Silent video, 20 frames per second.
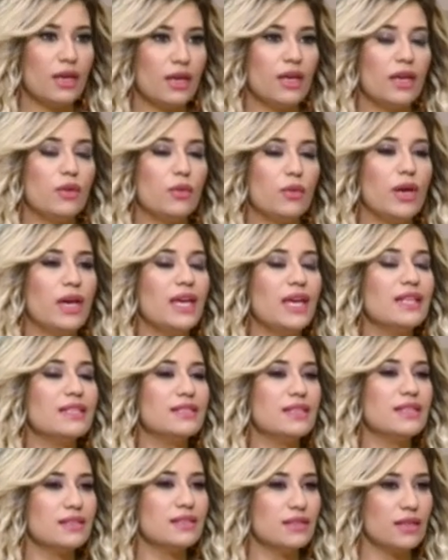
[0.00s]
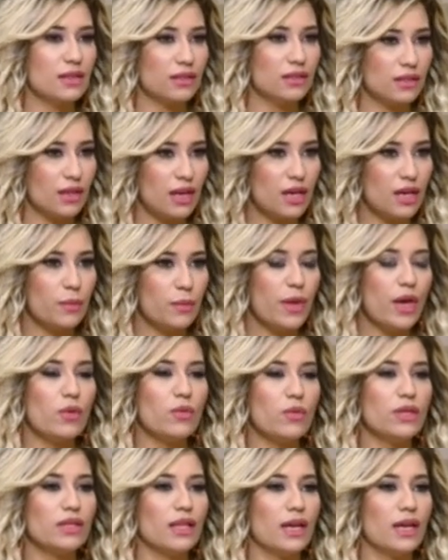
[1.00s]
وهي السيستك تايب
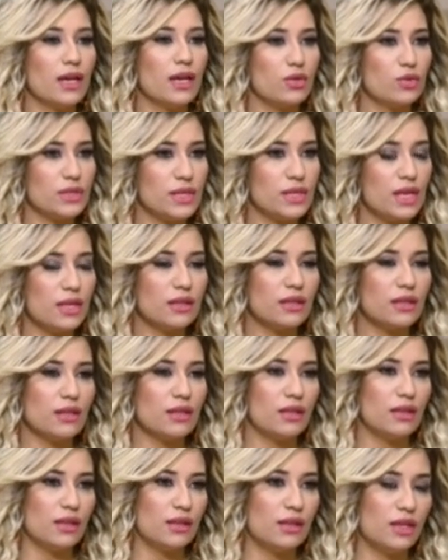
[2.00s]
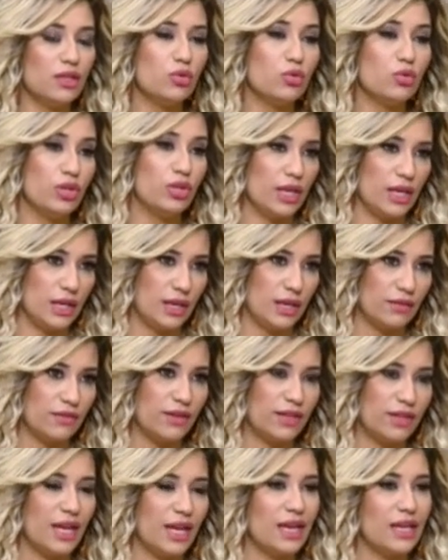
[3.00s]
او التكيسات الدهنيه
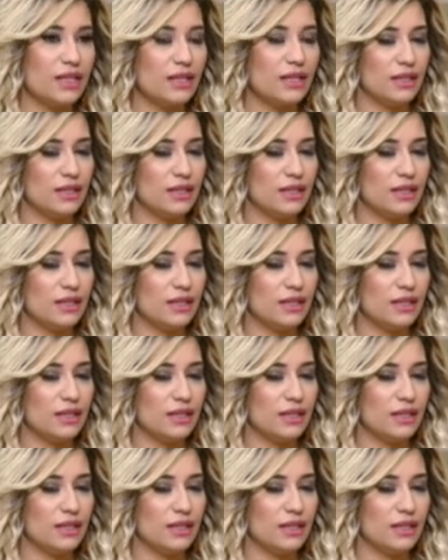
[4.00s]
فده